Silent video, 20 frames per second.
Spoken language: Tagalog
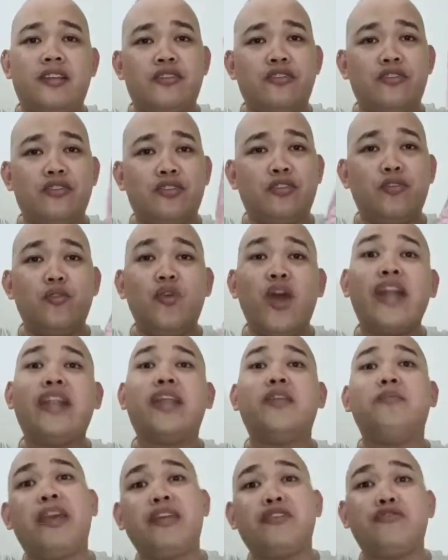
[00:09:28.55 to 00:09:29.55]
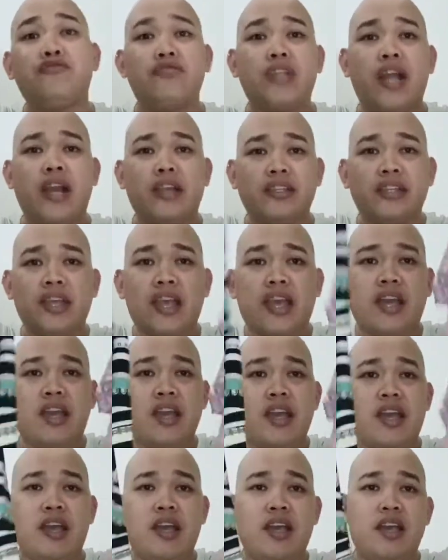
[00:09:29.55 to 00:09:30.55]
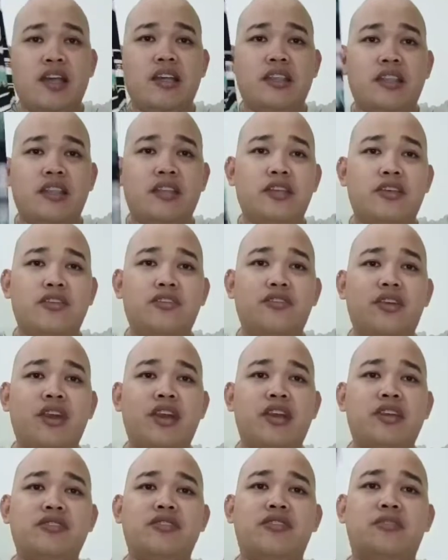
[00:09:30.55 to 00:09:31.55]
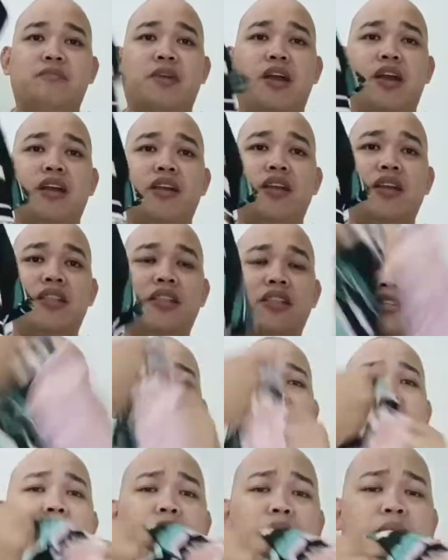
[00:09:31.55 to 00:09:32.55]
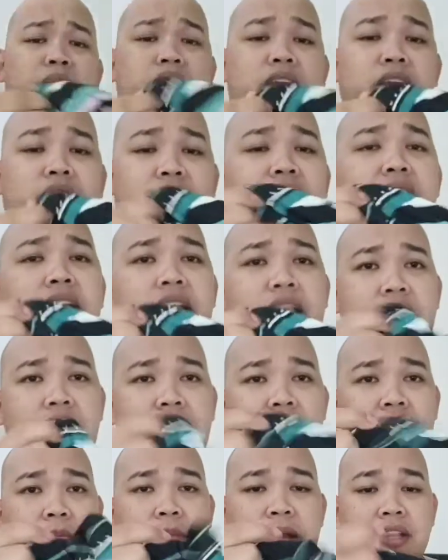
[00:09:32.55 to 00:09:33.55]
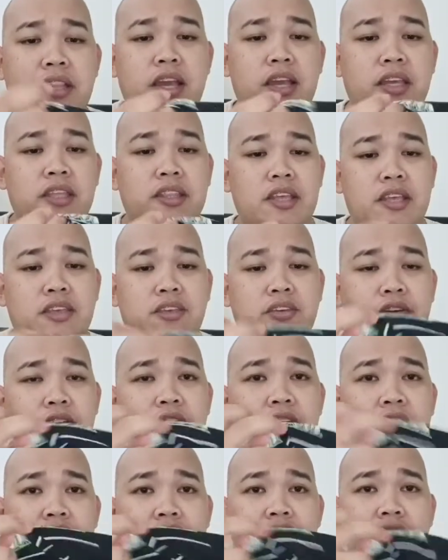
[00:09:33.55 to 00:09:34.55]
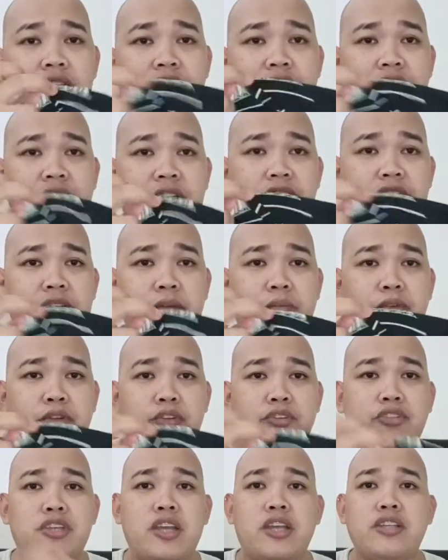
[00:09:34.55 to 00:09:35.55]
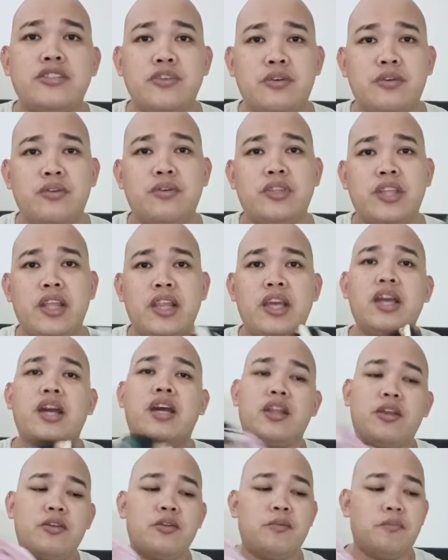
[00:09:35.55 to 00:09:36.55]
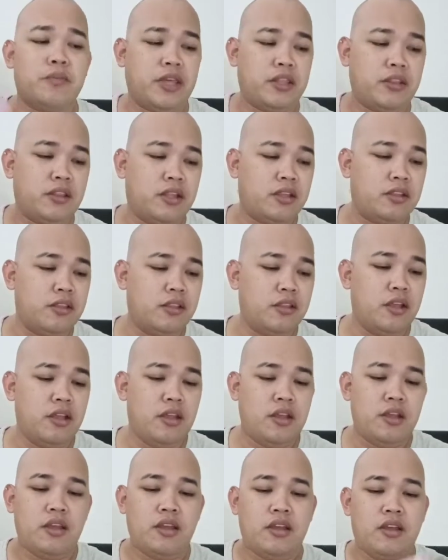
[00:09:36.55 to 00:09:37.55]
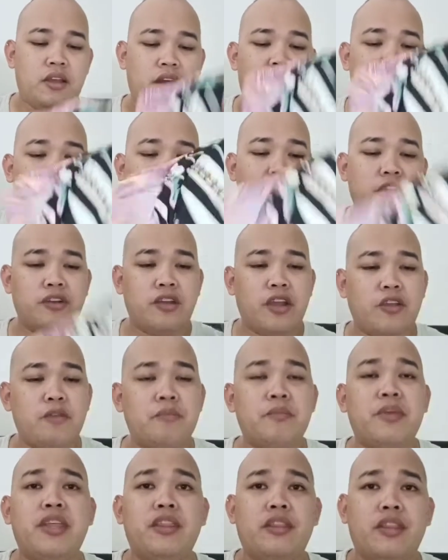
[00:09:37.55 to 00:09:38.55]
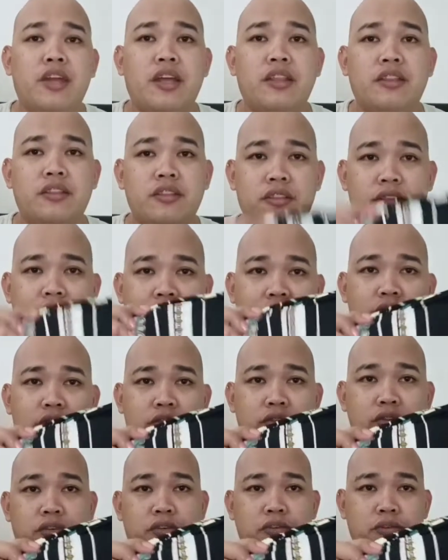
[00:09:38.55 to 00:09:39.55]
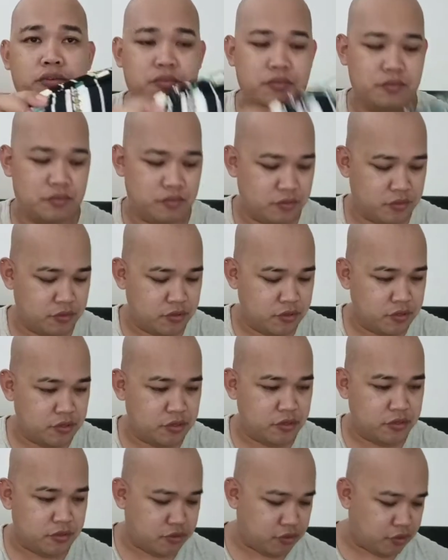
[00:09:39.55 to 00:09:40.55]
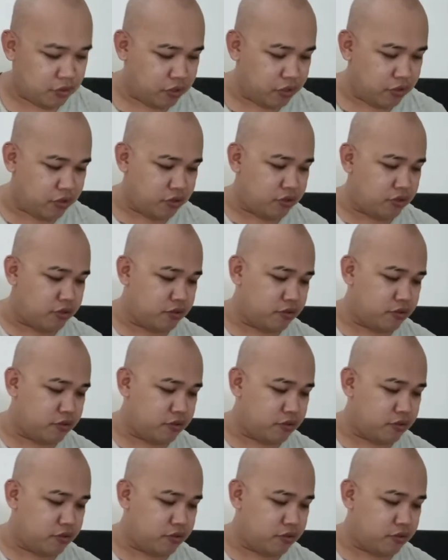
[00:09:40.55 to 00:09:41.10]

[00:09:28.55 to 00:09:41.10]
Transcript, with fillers: So, 200 pesos lang siya. Tingnan nyo guys, di ba? Ang ganda. Saka yung material niya talaga, pag nakita nyo, stretchable siya. So, talagang recommended. I can recommend that to you. So, yun.